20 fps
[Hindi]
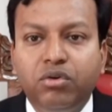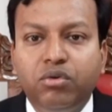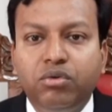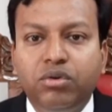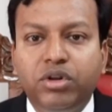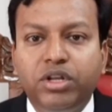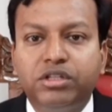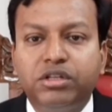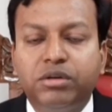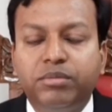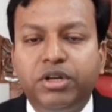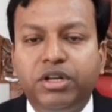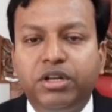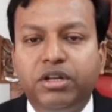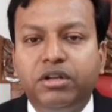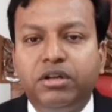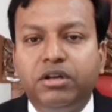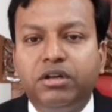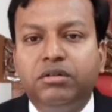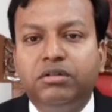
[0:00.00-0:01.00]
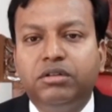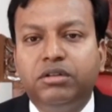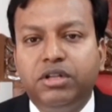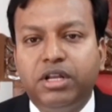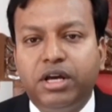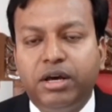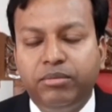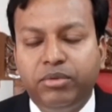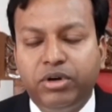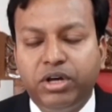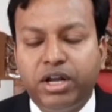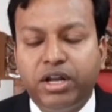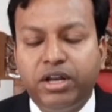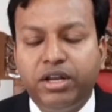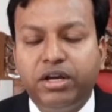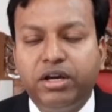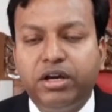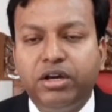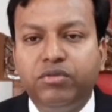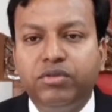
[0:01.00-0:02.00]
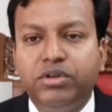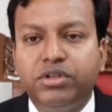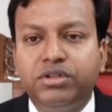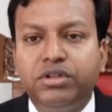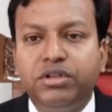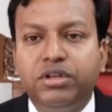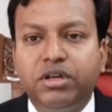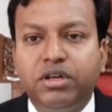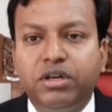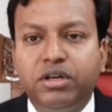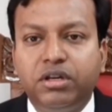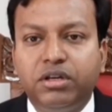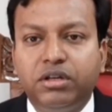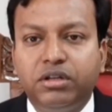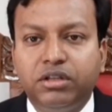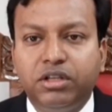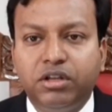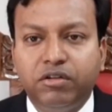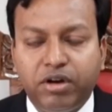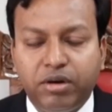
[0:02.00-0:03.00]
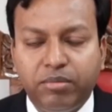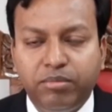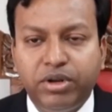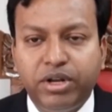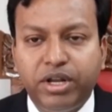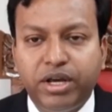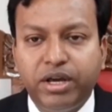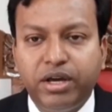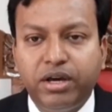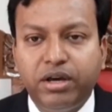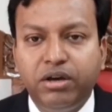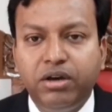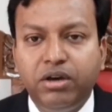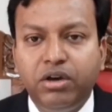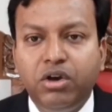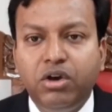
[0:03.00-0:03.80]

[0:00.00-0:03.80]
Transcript: उन्हें जमीन नाम कराने का यूनिवर्सिटी के दबाव बनाया